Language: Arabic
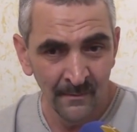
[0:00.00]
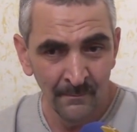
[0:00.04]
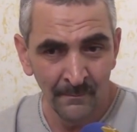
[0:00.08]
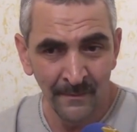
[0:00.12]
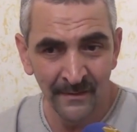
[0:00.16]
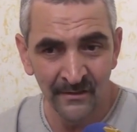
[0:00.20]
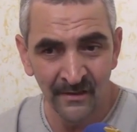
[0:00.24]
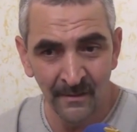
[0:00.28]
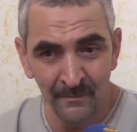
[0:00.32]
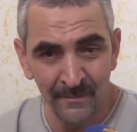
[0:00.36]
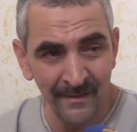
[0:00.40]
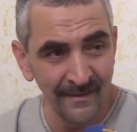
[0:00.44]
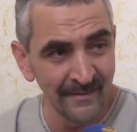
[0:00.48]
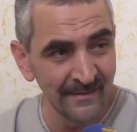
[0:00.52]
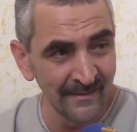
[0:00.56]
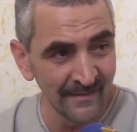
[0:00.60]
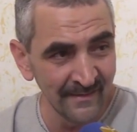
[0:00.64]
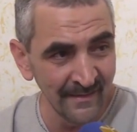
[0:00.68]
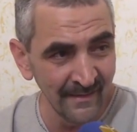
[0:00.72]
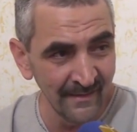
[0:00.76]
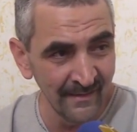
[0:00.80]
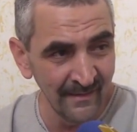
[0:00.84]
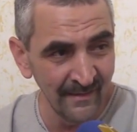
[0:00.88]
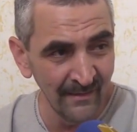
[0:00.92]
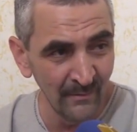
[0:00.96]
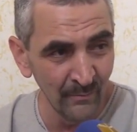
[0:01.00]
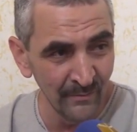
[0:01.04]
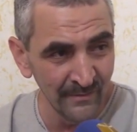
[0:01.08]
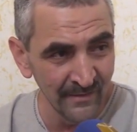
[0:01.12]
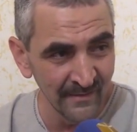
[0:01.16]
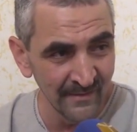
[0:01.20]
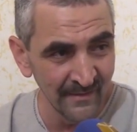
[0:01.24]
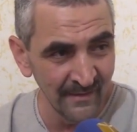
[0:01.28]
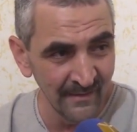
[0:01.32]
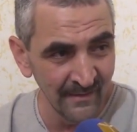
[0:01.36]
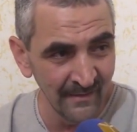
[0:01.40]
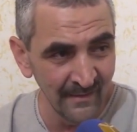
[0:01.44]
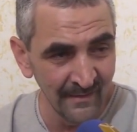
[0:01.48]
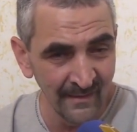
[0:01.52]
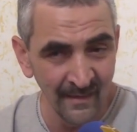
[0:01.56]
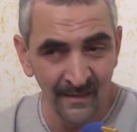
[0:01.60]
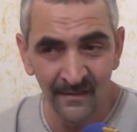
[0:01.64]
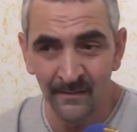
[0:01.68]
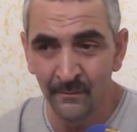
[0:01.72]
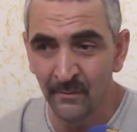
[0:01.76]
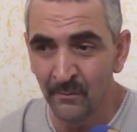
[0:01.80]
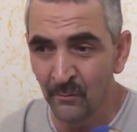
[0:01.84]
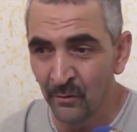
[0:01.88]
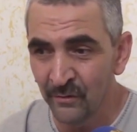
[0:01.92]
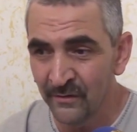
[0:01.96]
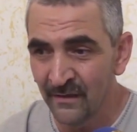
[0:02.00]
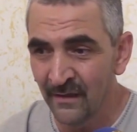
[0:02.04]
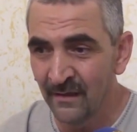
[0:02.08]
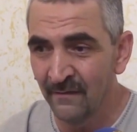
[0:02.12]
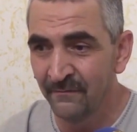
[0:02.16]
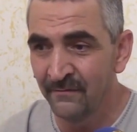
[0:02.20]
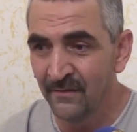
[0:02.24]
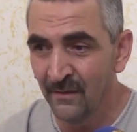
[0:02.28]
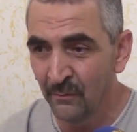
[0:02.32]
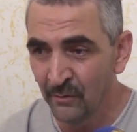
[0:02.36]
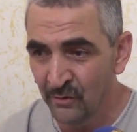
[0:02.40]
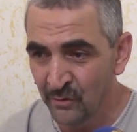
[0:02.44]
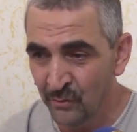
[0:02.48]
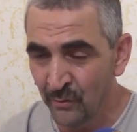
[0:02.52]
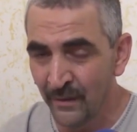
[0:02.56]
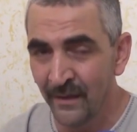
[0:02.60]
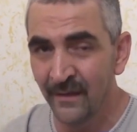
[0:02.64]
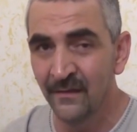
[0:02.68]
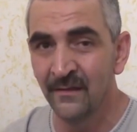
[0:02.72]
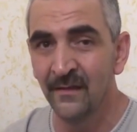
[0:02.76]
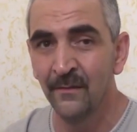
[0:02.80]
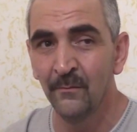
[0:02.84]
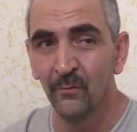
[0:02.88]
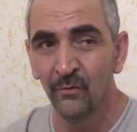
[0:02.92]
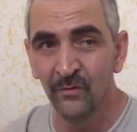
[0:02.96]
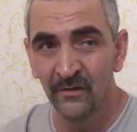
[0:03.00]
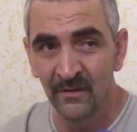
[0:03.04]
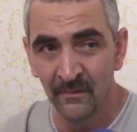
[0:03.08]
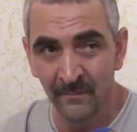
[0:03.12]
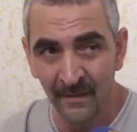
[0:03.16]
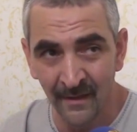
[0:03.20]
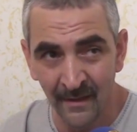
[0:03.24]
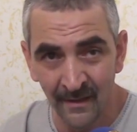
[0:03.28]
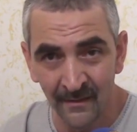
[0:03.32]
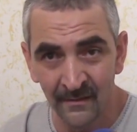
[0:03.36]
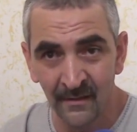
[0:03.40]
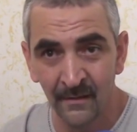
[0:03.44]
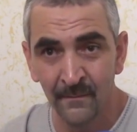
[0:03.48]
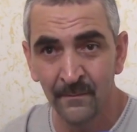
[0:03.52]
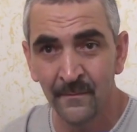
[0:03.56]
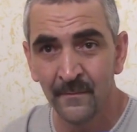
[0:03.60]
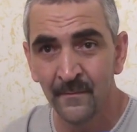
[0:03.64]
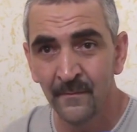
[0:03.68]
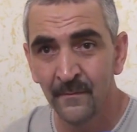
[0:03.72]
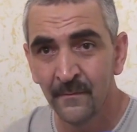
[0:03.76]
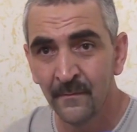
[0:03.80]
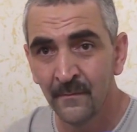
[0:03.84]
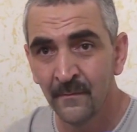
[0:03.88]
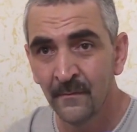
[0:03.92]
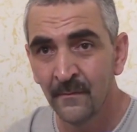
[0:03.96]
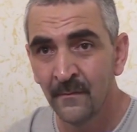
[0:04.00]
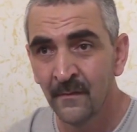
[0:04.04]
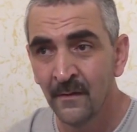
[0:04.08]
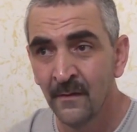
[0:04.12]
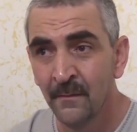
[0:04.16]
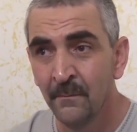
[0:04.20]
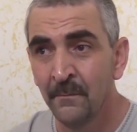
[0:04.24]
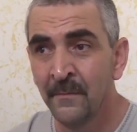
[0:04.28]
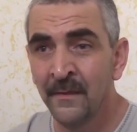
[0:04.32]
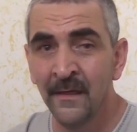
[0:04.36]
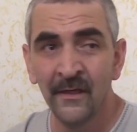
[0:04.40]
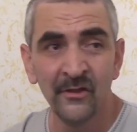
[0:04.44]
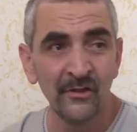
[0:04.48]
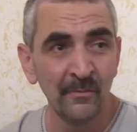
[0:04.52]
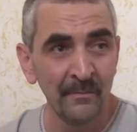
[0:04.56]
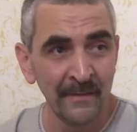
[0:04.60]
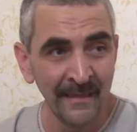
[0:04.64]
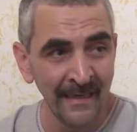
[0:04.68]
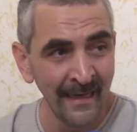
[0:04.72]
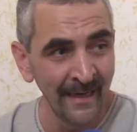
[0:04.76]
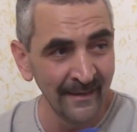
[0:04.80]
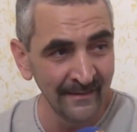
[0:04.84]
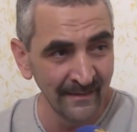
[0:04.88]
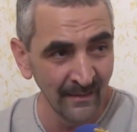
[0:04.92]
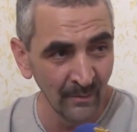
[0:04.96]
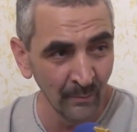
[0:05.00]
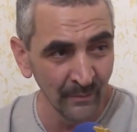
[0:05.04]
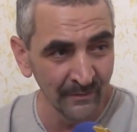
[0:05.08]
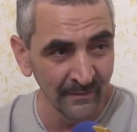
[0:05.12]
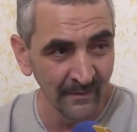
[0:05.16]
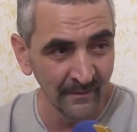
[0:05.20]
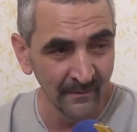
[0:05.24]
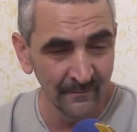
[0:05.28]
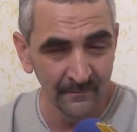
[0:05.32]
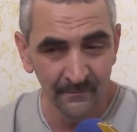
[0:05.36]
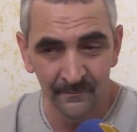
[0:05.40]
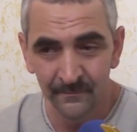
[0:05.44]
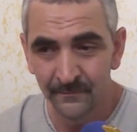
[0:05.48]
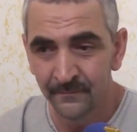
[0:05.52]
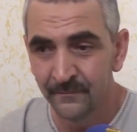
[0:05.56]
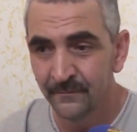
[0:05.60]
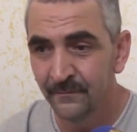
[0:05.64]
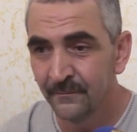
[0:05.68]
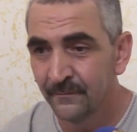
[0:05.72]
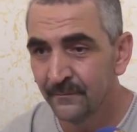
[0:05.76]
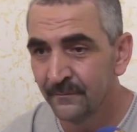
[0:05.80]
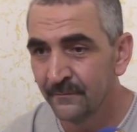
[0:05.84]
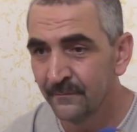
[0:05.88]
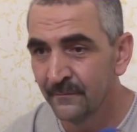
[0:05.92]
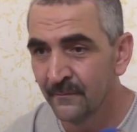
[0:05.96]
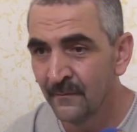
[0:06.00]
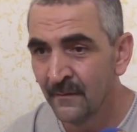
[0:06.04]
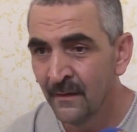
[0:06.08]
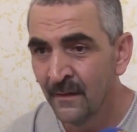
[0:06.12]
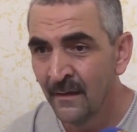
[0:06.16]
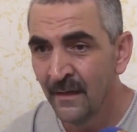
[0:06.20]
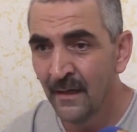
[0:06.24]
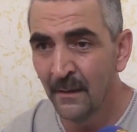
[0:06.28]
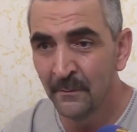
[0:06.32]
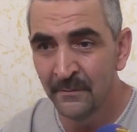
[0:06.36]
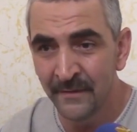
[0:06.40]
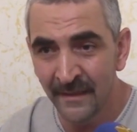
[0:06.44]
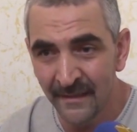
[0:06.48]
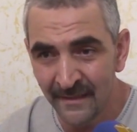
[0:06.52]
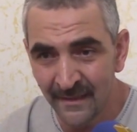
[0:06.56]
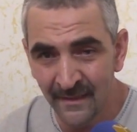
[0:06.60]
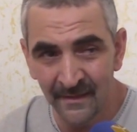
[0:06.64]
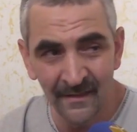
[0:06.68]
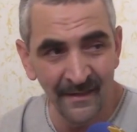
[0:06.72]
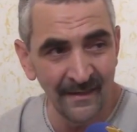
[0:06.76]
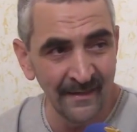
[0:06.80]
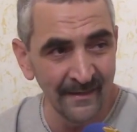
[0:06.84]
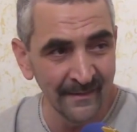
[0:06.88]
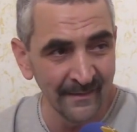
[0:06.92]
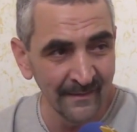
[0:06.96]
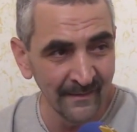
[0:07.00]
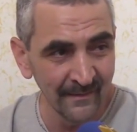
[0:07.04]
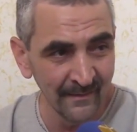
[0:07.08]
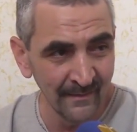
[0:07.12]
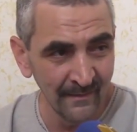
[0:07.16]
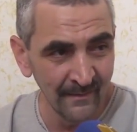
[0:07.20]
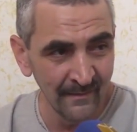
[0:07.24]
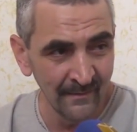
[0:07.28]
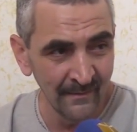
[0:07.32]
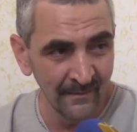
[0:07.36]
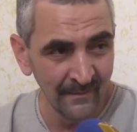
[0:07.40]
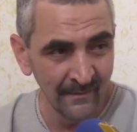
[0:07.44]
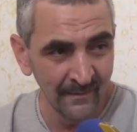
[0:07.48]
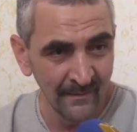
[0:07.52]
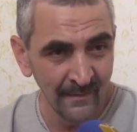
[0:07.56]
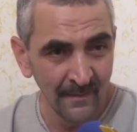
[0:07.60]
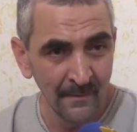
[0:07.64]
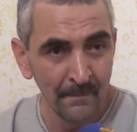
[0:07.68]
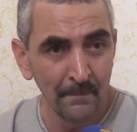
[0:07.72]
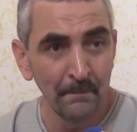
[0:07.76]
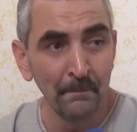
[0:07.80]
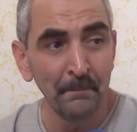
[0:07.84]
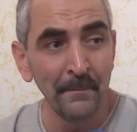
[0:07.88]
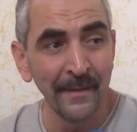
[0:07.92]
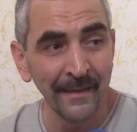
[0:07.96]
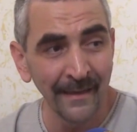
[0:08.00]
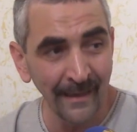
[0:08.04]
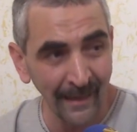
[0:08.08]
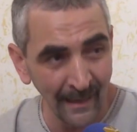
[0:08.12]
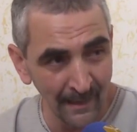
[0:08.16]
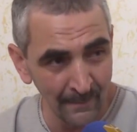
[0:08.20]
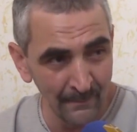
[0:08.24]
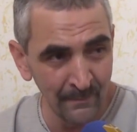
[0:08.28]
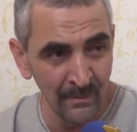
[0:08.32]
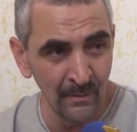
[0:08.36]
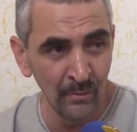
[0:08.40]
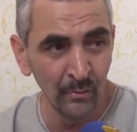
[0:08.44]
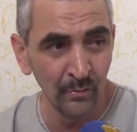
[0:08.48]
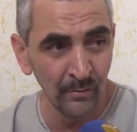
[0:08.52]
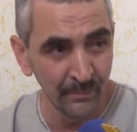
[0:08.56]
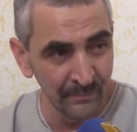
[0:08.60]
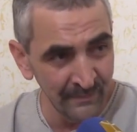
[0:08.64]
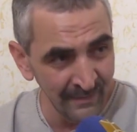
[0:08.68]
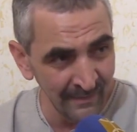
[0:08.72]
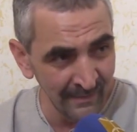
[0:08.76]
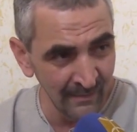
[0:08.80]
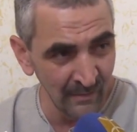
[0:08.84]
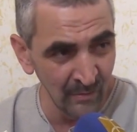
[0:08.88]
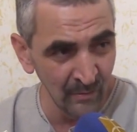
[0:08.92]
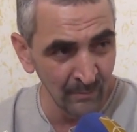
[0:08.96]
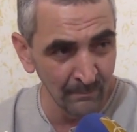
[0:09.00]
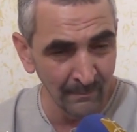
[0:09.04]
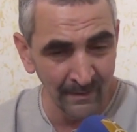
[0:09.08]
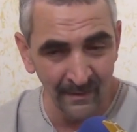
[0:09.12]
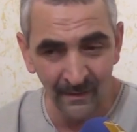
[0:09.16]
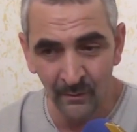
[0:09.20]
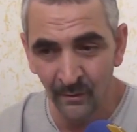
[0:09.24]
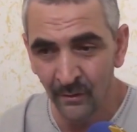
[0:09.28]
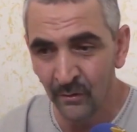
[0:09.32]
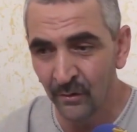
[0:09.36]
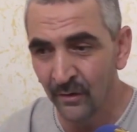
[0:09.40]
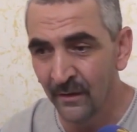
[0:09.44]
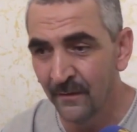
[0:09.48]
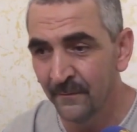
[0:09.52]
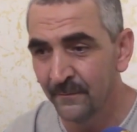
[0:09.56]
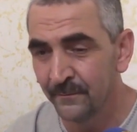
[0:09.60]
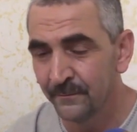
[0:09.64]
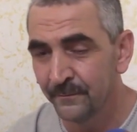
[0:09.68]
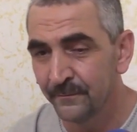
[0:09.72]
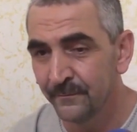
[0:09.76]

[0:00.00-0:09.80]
مع جميع الجزائريين والجزائريات بمختلف توجهاتهم وانتماءاتهم من أجل بناء هذا الوطن أبدينا ذلك من قبل ونبديه اليوم مرة أخرى